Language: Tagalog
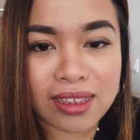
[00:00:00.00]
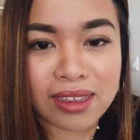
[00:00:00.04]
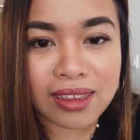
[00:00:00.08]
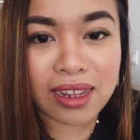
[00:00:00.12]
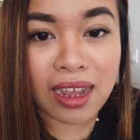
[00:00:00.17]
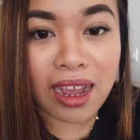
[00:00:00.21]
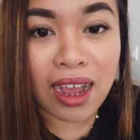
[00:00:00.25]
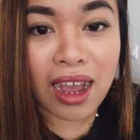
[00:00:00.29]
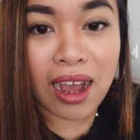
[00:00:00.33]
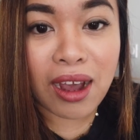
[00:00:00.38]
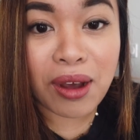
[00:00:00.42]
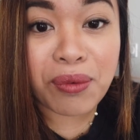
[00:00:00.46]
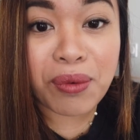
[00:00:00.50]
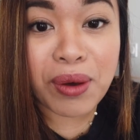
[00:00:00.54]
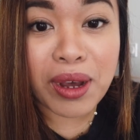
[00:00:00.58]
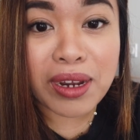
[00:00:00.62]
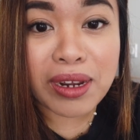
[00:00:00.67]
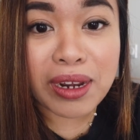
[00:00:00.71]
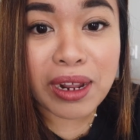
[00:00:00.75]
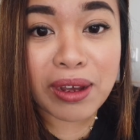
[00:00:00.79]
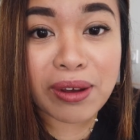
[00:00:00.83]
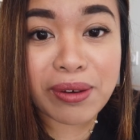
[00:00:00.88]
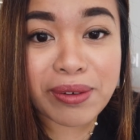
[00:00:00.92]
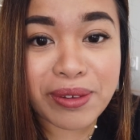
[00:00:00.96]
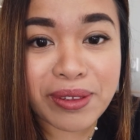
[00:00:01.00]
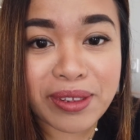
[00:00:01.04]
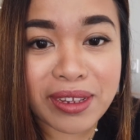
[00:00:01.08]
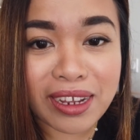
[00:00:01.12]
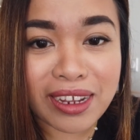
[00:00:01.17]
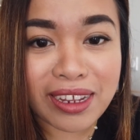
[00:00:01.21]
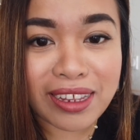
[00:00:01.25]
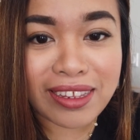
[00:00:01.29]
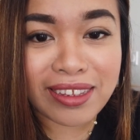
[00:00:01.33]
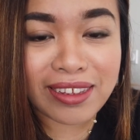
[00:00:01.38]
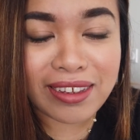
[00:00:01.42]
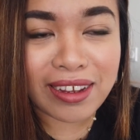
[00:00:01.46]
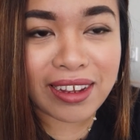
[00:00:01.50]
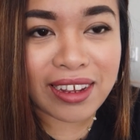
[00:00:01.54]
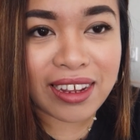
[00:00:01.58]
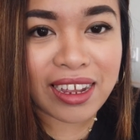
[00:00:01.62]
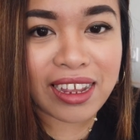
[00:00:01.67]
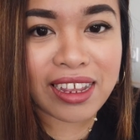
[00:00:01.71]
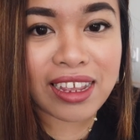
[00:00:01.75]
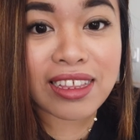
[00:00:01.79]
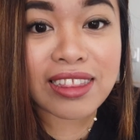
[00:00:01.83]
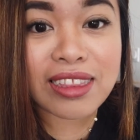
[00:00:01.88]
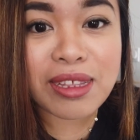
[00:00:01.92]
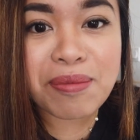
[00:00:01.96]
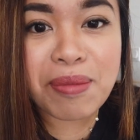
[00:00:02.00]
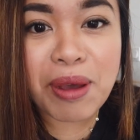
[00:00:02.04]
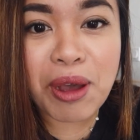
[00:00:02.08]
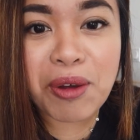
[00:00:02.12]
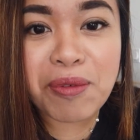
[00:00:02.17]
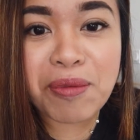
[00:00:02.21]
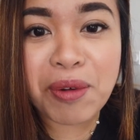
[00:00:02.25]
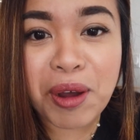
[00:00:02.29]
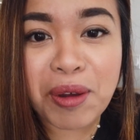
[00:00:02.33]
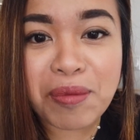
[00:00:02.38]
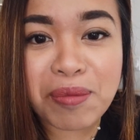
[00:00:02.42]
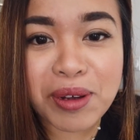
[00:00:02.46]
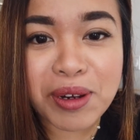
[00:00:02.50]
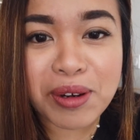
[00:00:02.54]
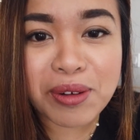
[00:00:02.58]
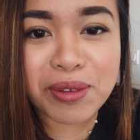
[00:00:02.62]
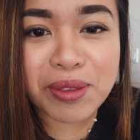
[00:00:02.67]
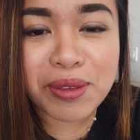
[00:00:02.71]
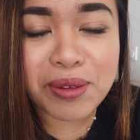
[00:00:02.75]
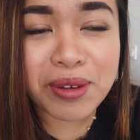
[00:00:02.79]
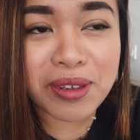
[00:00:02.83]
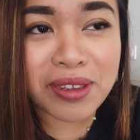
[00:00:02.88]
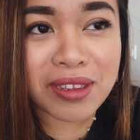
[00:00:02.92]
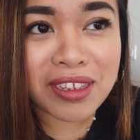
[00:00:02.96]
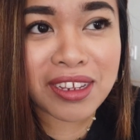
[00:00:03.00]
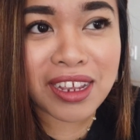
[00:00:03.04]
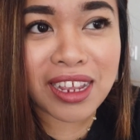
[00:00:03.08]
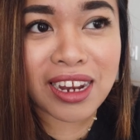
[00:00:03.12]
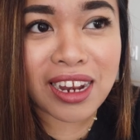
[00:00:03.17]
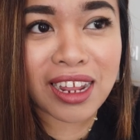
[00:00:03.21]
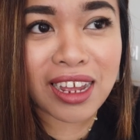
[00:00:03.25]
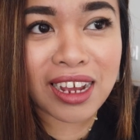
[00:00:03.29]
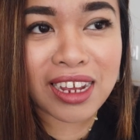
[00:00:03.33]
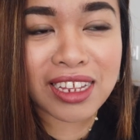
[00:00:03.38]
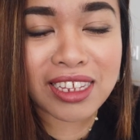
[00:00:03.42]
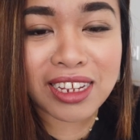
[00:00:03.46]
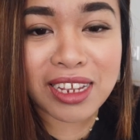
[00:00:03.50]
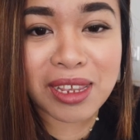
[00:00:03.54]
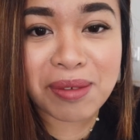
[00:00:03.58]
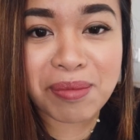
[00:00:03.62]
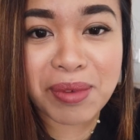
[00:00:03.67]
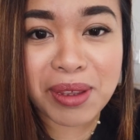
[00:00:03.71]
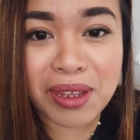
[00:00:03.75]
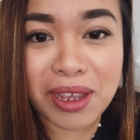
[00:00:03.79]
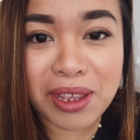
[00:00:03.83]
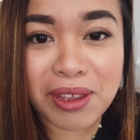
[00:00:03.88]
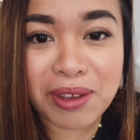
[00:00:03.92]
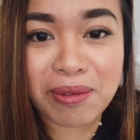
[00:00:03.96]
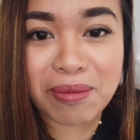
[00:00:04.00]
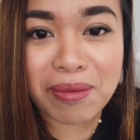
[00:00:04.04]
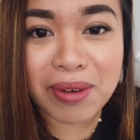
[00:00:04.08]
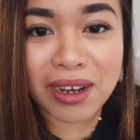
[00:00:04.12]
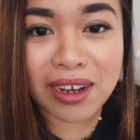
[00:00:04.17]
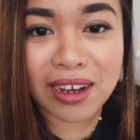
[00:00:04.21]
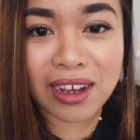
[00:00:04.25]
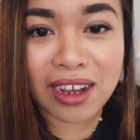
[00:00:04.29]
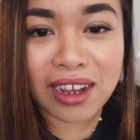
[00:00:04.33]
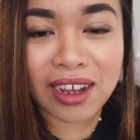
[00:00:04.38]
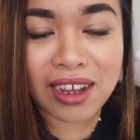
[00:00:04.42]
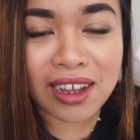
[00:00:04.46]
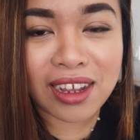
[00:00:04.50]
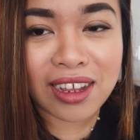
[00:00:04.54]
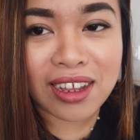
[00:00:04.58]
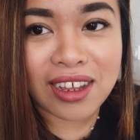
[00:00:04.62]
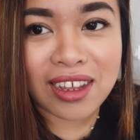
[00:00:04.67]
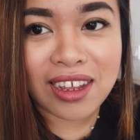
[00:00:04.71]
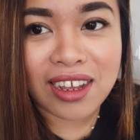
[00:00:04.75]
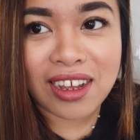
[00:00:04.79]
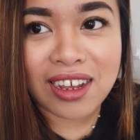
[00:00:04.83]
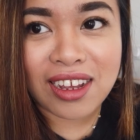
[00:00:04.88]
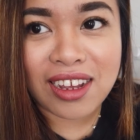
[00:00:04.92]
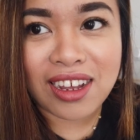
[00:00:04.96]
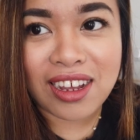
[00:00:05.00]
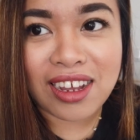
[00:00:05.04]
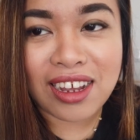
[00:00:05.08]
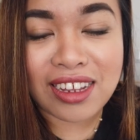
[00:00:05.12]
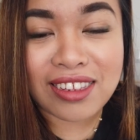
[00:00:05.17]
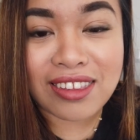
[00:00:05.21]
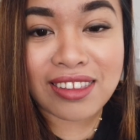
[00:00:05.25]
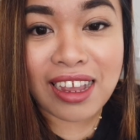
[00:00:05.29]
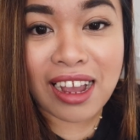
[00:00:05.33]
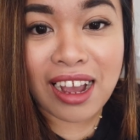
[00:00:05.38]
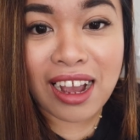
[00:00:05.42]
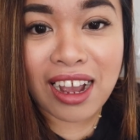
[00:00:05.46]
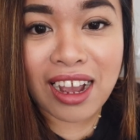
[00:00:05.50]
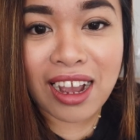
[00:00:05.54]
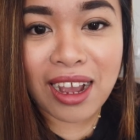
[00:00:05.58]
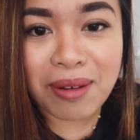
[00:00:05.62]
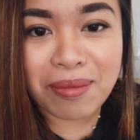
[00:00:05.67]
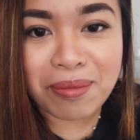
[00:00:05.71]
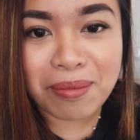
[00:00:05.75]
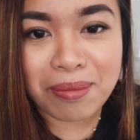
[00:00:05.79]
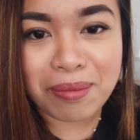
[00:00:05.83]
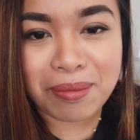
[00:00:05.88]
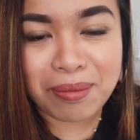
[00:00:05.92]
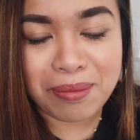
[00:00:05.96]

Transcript: Naawa na ako sa kanya. Ay, hindi pa ako makapagluto kasi kailangan niyang ibigay yung mga uh, sangkap.